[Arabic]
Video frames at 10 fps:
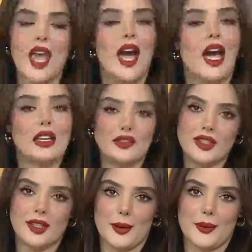على
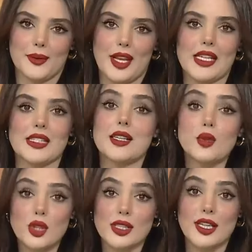فكرة
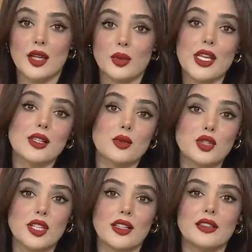الزوج الزين ويا
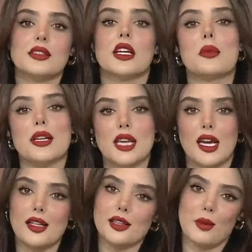زوجته ترى ما
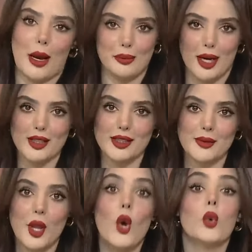ساحرت لهم عباس
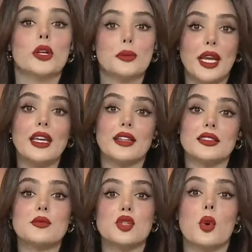والبنية
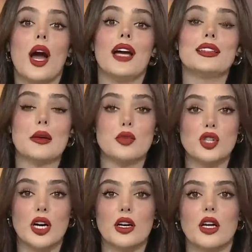تمشي وحدها
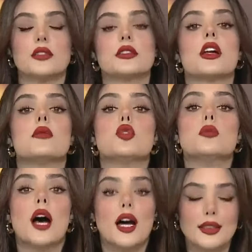بالشارع ترى مو
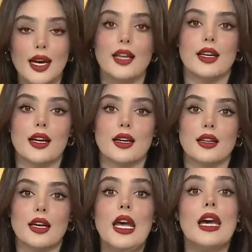ما عندها أخلاق
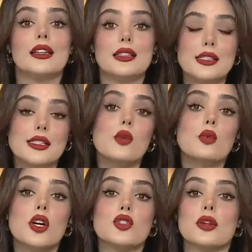اللي
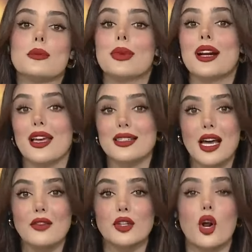يتزوج مرأة
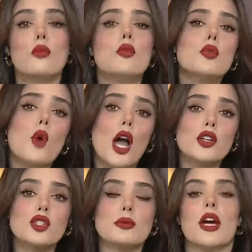سافرة ومو
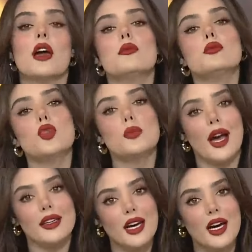محجبة مو
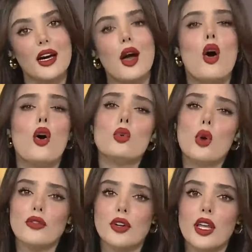معناها هو
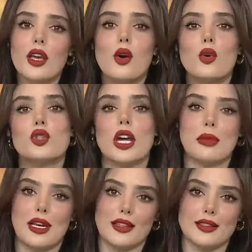فري وجاي من
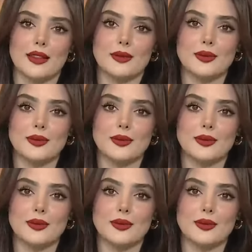لندن